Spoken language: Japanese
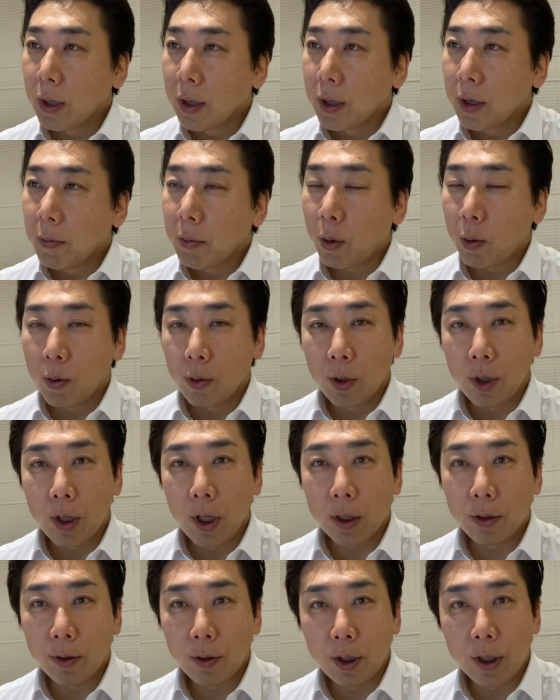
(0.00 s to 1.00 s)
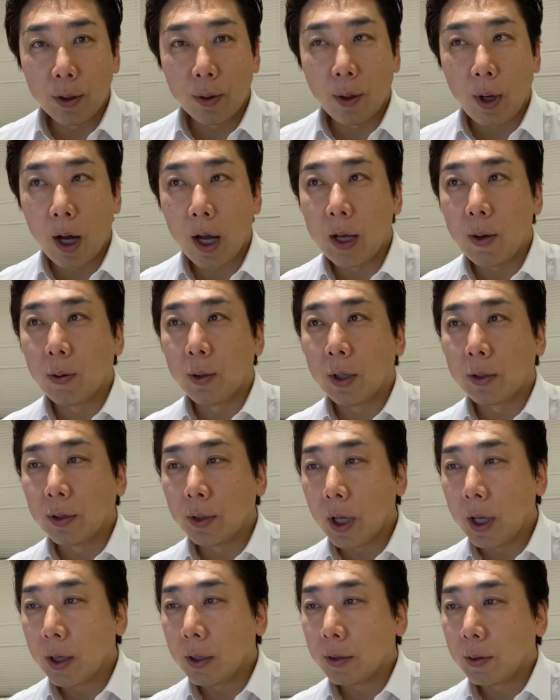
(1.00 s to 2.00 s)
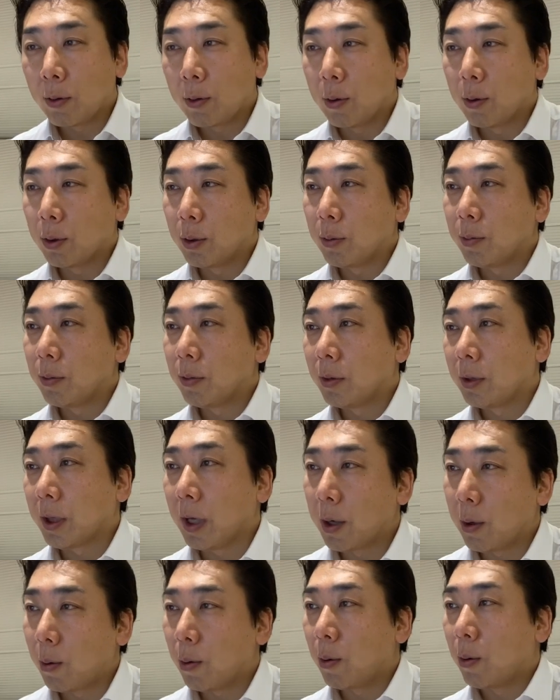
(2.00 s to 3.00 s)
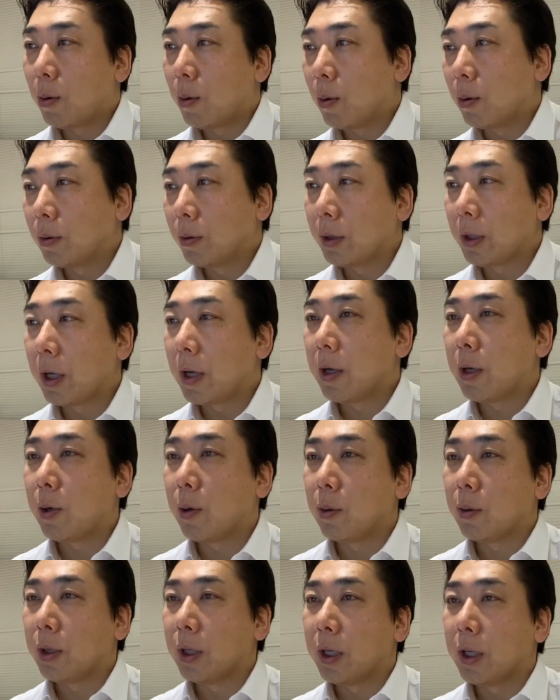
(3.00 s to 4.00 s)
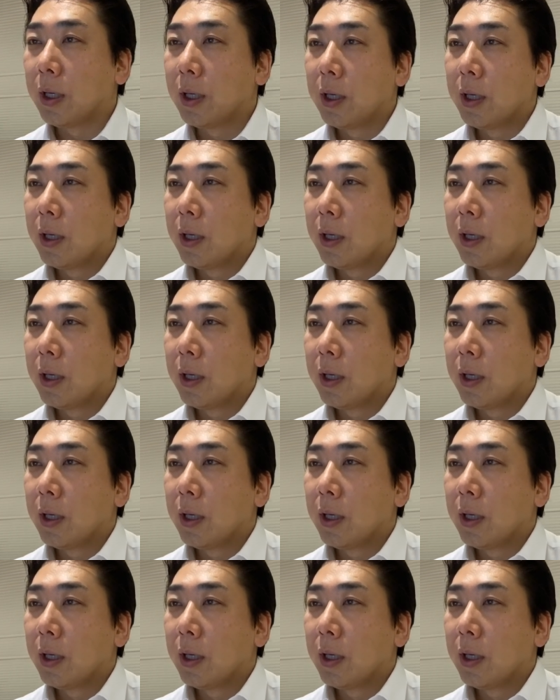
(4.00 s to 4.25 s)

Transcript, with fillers: この DSD の回をですねこう成功できるように